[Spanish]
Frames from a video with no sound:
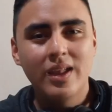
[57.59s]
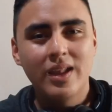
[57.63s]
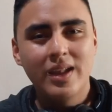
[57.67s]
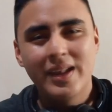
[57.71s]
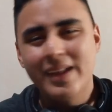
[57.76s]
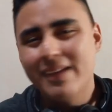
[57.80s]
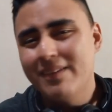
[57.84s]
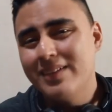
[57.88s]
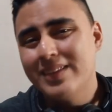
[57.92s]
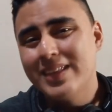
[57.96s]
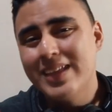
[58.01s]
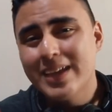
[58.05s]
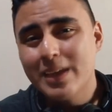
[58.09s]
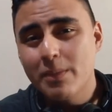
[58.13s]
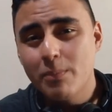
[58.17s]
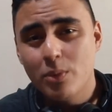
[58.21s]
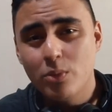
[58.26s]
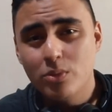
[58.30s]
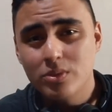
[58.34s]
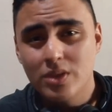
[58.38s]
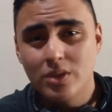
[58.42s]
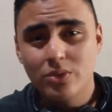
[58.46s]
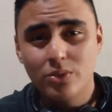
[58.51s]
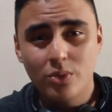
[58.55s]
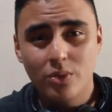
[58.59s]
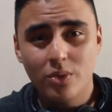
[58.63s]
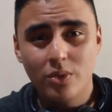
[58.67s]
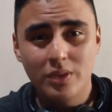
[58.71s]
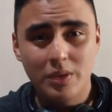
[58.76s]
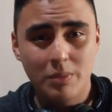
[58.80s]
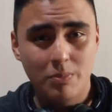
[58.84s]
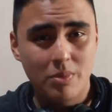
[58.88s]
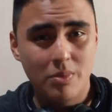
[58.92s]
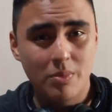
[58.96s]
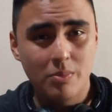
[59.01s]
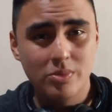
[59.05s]
la verdad es que me gusta todo
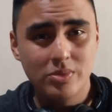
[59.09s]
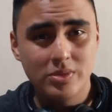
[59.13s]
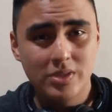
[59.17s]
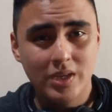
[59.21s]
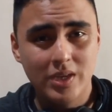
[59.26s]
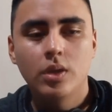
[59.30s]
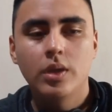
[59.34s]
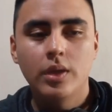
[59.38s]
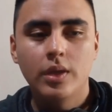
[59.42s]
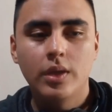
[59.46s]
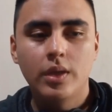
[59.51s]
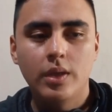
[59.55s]
tipo de música.